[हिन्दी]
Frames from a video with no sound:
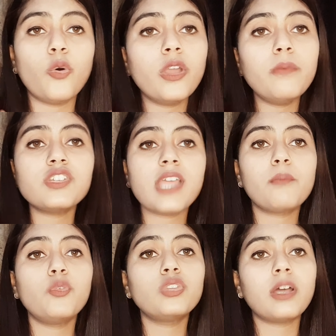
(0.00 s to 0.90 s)
कोई भी
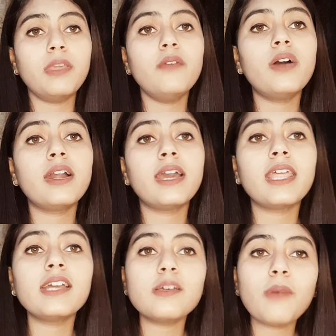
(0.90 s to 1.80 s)
शैम्पू तभी वर्क
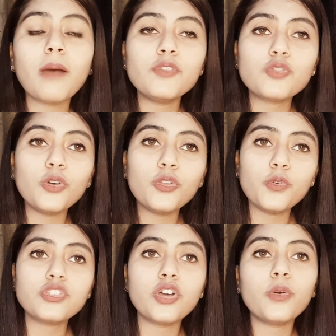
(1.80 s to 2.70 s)
करेगा जब आप इसको
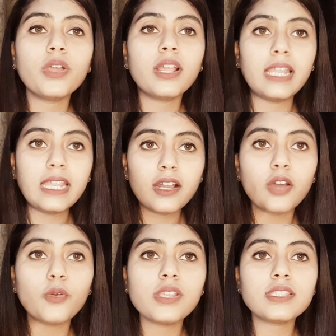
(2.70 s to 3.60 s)
यूज़ करोगे क्लीन
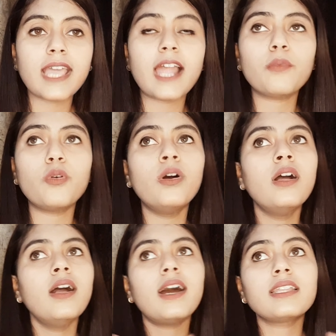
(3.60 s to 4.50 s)
करोगे स्कैल्प को